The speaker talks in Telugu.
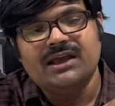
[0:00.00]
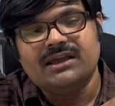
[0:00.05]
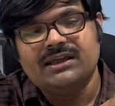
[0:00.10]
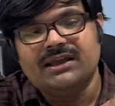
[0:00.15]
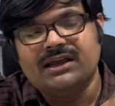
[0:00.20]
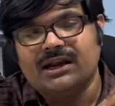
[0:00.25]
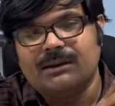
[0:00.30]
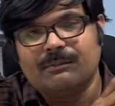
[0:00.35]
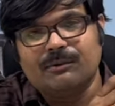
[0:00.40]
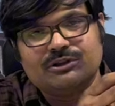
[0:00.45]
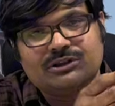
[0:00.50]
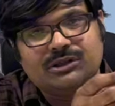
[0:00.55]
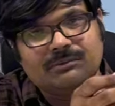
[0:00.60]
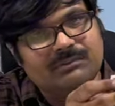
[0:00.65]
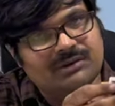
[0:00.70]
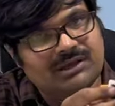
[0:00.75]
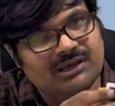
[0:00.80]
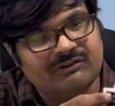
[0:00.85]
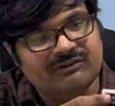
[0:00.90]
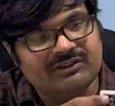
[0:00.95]
ఇక్కడ మొత్తం
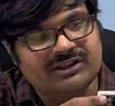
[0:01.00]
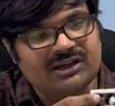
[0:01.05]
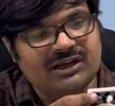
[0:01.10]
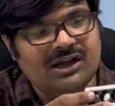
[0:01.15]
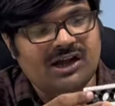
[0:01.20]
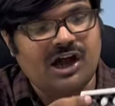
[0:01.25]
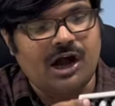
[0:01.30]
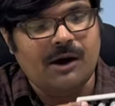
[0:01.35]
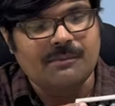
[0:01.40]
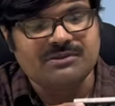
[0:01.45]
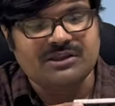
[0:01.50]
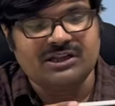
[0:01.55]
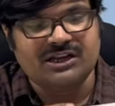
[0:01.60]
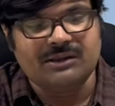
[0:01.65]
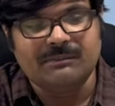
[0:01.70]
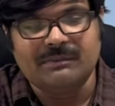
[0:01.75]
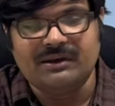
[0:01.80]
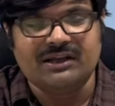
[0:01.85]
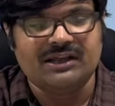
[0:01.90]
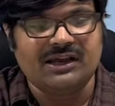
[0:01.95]
ఈ విధంగా కాప్స్
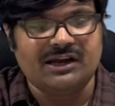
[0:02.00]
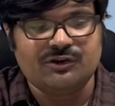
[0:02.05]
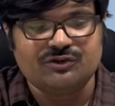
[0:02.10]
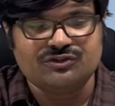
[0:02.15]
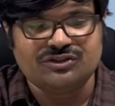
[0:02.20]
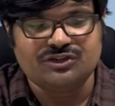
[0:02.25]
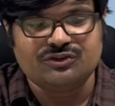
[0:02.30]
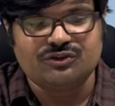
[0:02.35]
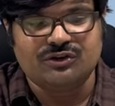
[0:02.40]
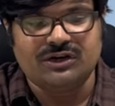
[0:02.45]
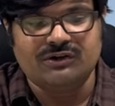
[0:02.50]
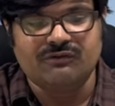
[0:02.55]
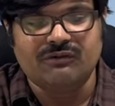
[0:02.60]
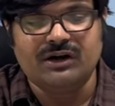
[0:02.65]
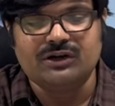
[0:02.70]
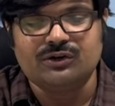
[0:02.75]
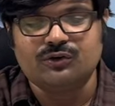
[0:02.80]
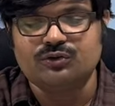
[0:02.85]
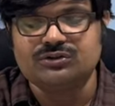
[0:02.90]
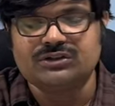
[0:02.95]
అనేవి మనకి ఇక్కడ వచ్చే చూడండి
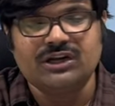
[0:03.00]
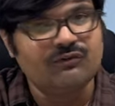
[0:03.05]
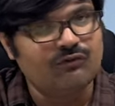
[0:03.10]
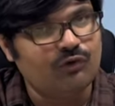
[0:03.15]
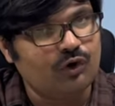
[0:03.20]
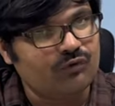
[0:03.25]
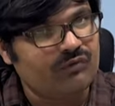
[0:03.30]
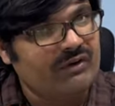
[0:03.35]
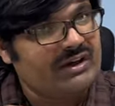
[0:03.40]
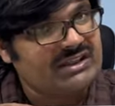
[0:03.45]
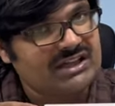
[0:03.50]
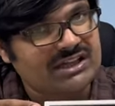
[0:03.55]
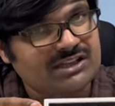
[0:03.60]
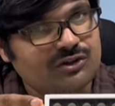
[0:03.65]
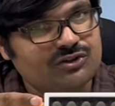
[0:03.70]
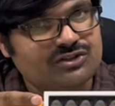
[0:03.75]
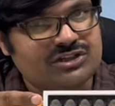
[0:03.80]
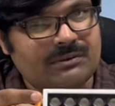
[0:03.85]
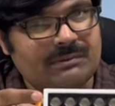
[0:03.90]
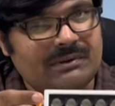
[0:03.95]
వన్ టూ త్రీ ఫోర్ ఫైవ్ సిక్స్
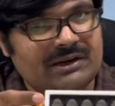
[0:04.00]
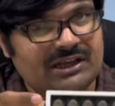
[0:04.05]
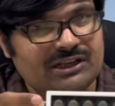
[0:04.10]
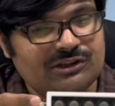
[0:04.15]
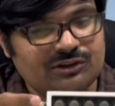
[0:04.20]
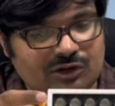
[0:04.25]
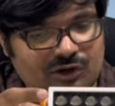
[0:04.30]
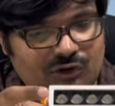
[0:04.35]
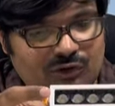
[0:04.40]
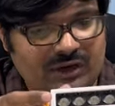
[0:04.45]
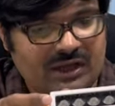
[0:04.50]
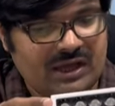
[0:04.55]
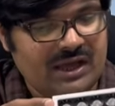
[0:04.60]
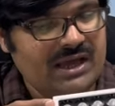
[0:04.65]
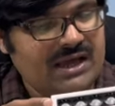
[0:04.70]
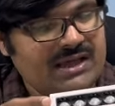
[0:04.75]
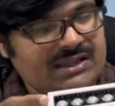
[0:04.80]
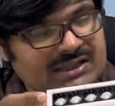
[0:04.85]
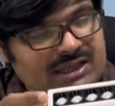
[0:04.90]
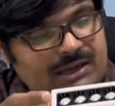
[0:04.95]
వచ్చాయి మనకి ఇందులో కూడా
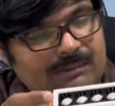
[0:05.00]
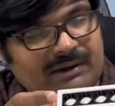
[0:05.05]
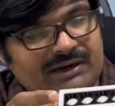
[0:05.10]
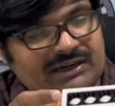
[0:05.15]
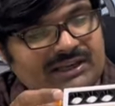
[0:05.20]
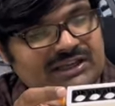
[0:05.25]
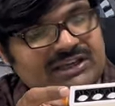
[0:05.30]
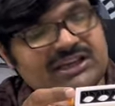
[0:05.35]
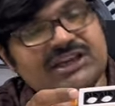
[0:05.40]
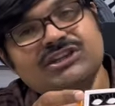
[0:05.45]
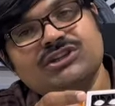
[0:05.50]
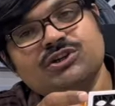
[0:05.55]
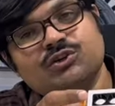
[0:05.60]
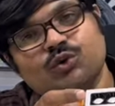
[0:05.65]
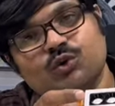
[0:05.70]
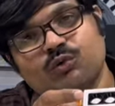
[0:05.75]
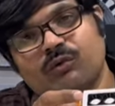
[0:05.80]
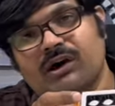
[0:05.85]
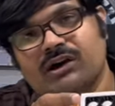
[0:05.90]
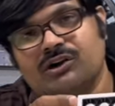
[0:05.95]
సేమ్ అంటే ఈచ్
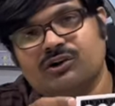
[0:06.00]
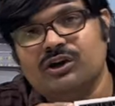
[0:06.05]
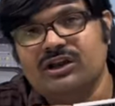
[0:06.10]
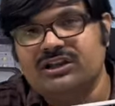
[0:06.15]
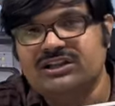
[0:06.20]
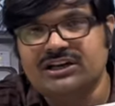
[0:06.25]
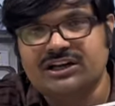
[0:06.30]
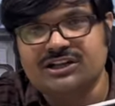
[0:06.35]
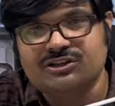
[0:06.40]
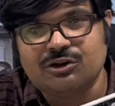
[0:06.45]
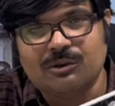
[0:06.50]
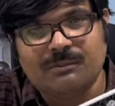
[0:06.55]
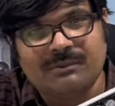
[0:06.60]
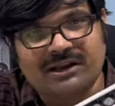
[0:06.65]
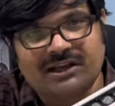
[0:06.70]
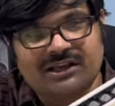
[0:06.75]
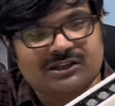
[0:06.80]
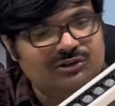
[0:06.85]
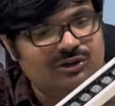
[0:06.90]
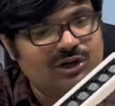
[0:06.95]
టూ వాట్ లో వాట్లో లో
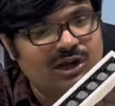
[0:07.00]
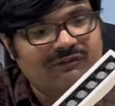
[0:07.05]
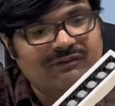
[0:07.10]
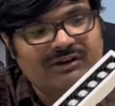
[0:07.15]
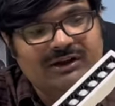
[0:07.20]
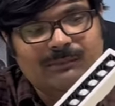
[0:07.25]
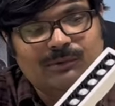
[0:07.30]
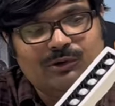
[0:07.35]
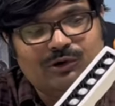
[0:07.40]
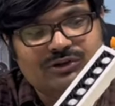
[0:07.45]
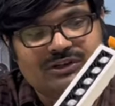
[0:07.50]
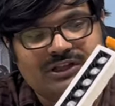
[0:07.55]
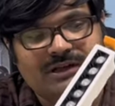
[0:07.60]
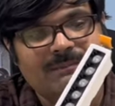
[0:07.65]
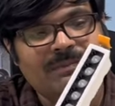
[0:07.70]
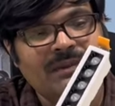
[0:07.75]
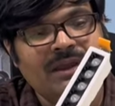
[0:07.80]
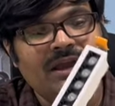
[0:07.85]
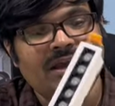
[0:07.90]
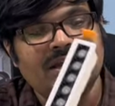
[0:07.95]
మనకి ఇందులో అవైలబుల్ ఉంది
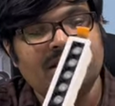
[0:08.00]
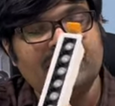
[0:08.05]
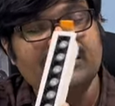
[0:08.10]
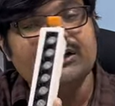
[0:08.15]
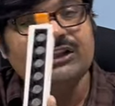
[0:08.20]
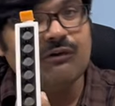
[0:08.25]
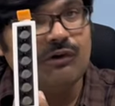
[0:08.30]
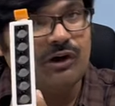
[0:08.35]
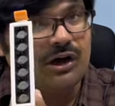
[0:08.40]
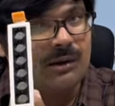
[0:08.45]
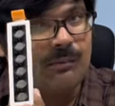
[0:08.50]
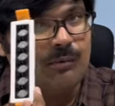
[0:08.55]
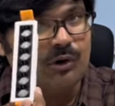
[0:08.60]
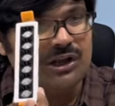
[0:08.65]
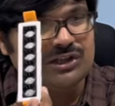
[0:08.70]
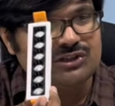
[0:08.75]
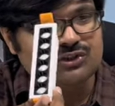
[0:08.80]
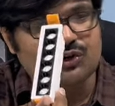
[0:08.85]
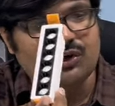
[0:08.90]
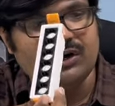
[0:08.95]
ఇది ఒక
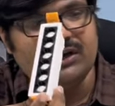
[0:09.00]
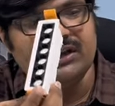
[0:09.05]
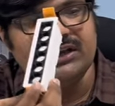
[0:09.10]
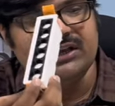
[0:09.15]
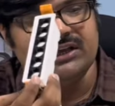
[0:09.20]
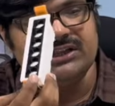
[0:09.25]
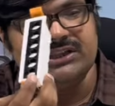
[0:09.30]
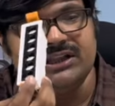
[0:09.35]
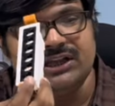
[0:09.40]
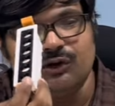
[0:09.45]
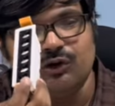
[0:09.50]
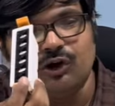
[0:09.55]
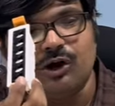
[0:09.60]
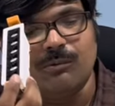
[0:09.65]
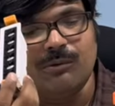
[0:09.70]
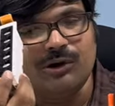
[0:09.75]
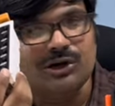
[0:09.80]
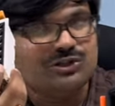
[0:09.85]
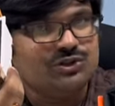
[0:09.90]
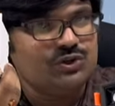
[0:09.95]
మోడల్ చూడండి ఇది
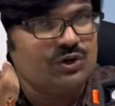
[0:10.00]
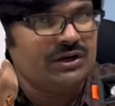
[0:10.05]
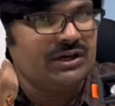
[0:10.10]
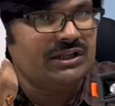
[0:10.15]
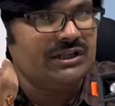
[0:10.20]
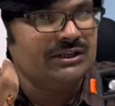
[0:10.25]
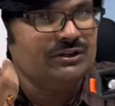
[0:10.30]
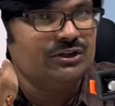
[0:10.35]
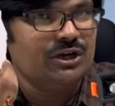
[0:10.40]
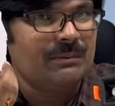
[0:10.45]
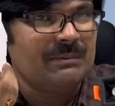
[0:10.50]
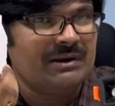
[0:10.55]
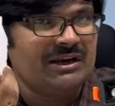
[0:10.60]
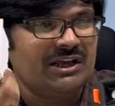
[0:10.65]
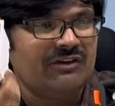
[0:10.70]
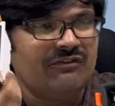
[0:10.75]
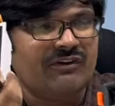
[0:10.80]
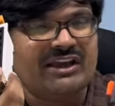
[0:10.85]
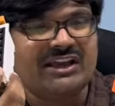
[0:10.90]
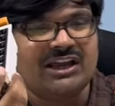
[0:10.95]
ఇంకొక మోడల్ చూడండి ఇందులో
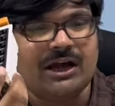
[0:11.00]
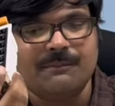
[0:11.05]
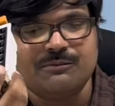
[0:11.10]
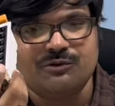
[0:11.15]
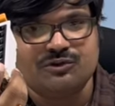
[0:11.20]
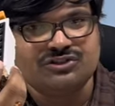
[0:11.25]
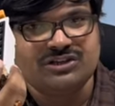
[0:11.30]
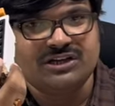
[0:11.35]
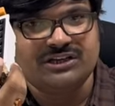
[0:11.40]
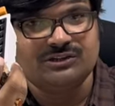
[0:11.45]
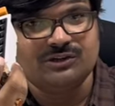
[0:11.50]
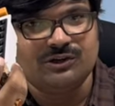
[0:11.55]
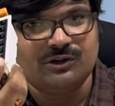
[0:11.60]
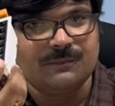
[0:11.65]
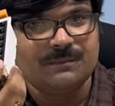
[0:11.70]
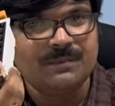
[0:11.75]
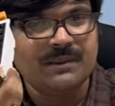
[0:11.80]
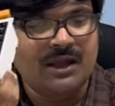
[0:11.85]
మనకి ఫైవ్ కాప్స్ వచ్చాయి ఇందులో